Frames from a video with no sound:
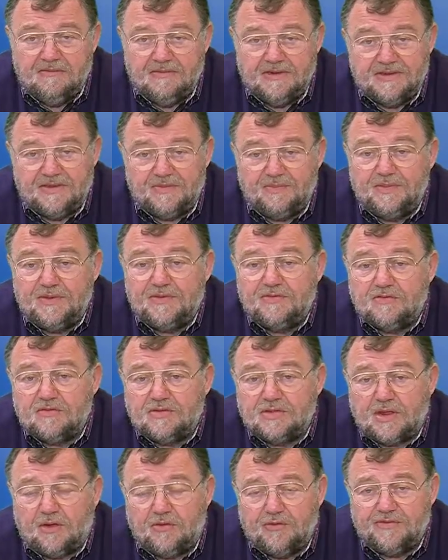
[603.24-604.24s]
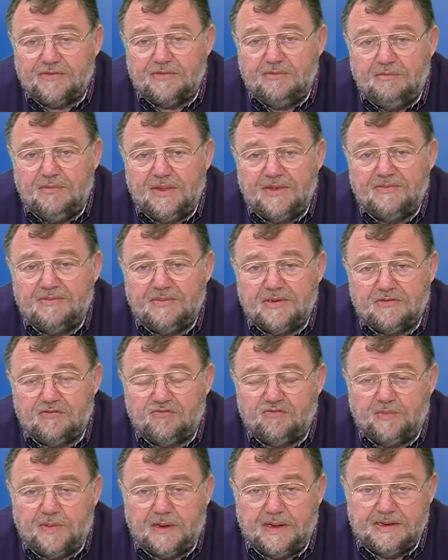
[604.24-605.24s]
welches bis zu 1000
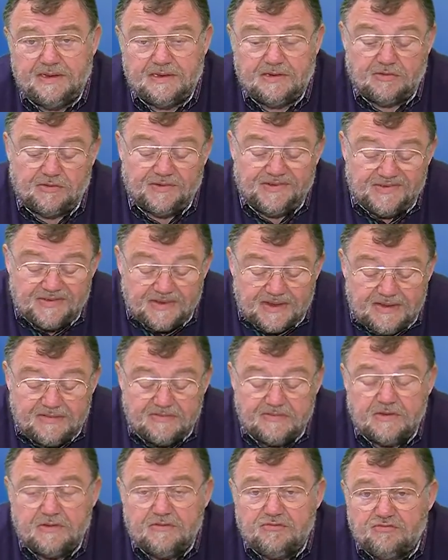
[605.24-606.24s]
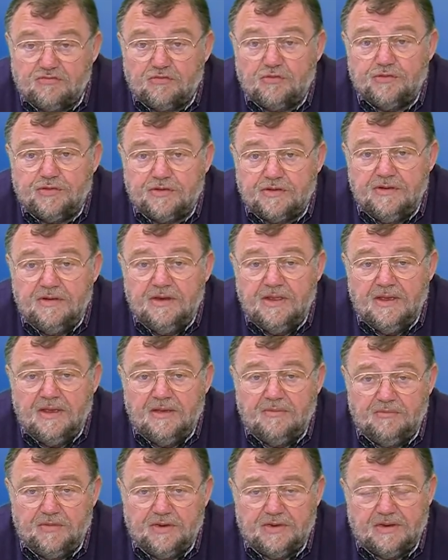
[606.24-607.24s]
Messwerte speichert und 16 Stunden
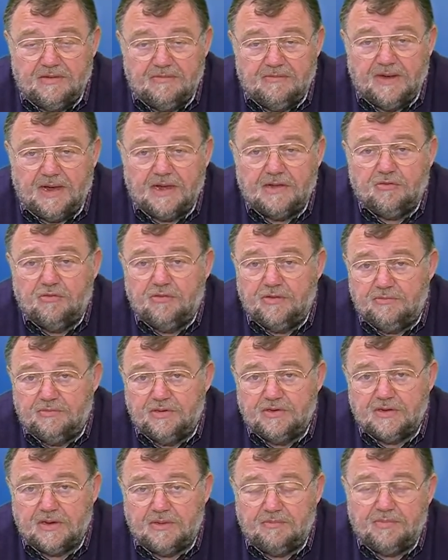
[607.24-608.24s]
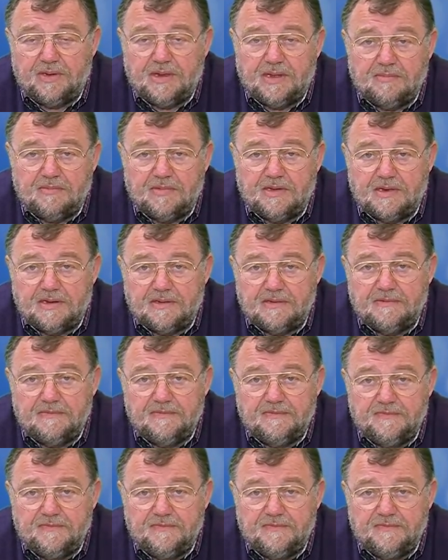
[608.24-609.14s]
mit dem Akku in Betrieb bleiben kann.